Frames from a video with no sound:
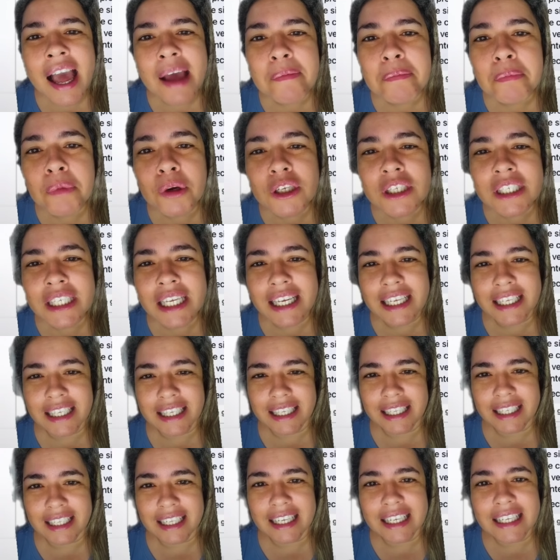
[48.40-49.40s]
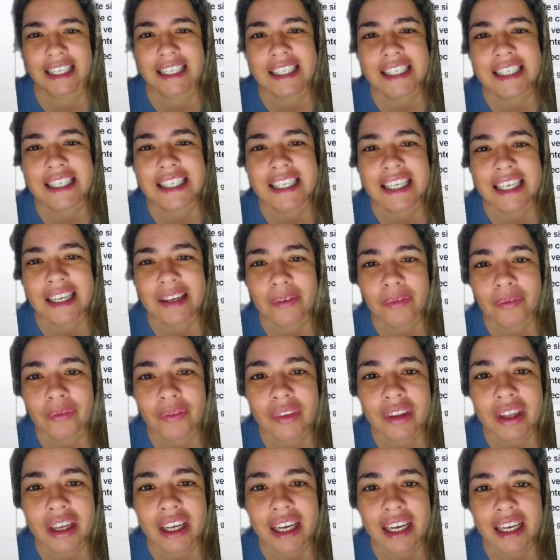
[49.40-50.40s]
Moisés, sí,
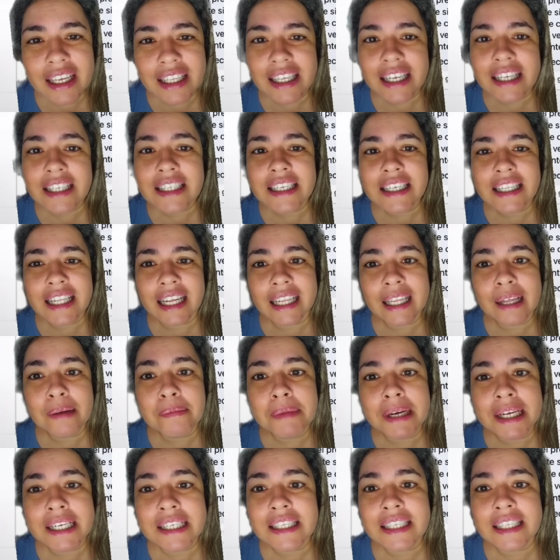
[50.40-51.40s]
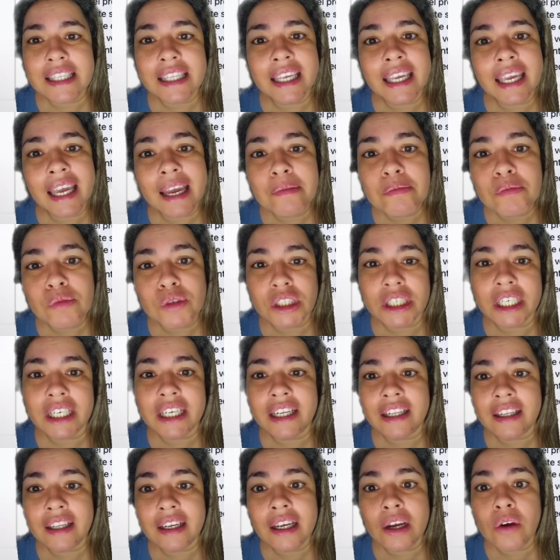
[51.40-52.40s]
es así nada más que hay mucha
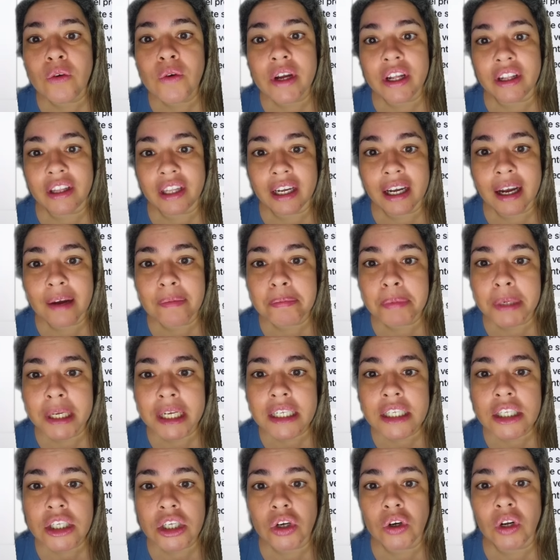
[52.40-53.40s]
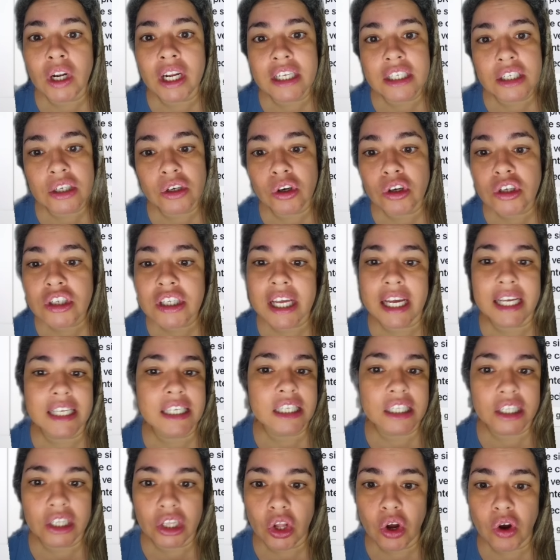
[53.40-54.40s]
gente que aunque tenga precio las
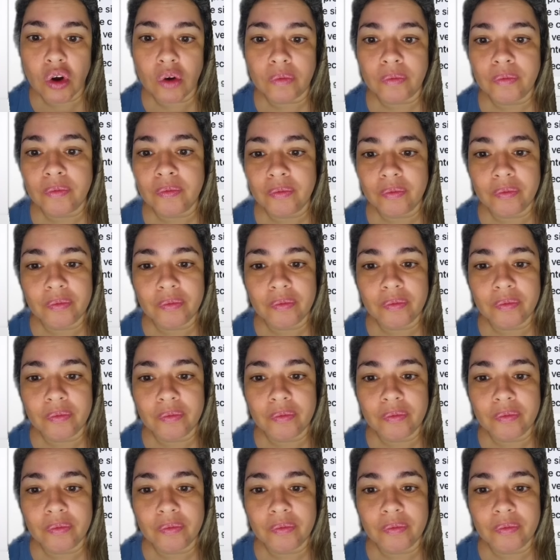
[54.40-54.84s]
cosas, no.